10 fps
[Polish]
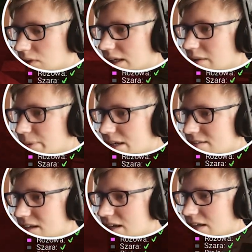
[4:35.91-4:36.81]
No jaka
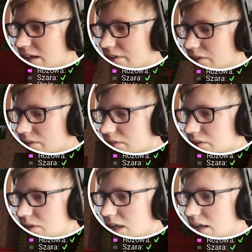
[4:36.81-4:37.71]
pajacerka, no.
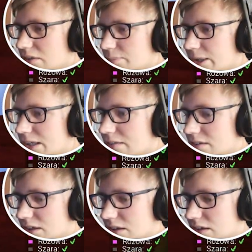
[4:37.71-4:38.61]
No nie, no
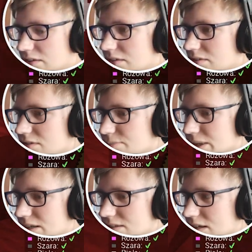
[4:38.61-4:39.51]
pajacerka, to, to jest
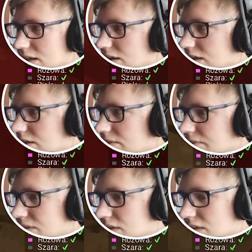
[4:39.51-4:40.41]
pajacerka.
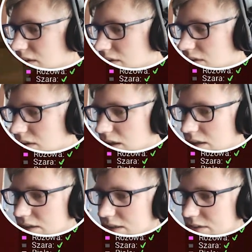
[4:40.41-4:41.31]

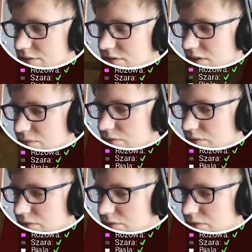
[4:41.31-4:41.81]
A, i ja też nie mam